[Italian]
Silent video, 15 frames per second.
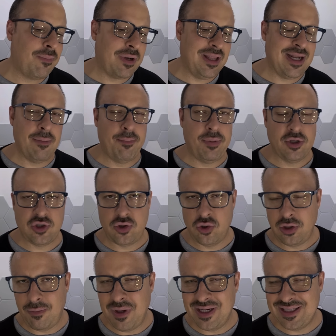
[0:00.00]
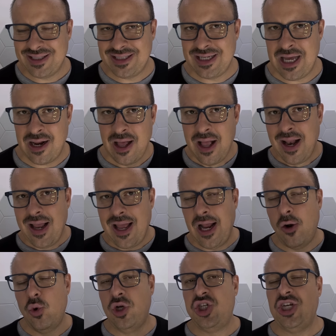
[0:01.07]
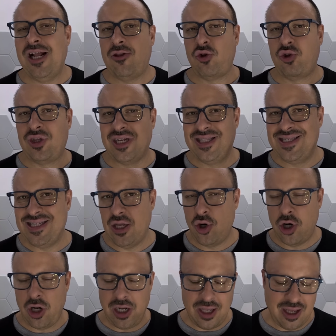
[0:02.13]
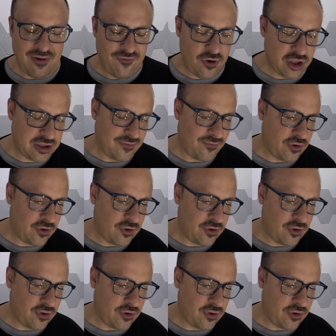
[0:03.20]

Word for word: prenderà posto di Benasser e lui scelto tra Zeroli e Voss.